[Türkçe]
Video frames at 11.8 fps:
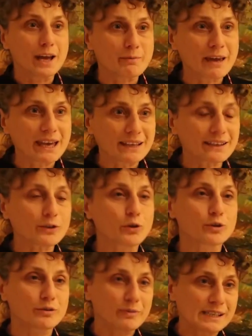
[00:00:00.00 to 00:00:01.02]
Emeğinin
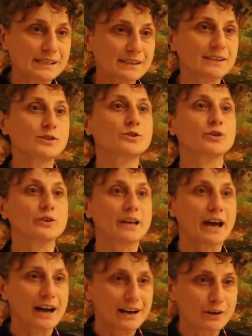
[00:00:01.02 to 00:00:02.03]
görünmesini istiyor,
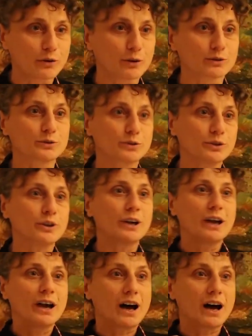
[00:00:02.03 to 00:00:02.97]
değerli olduğunu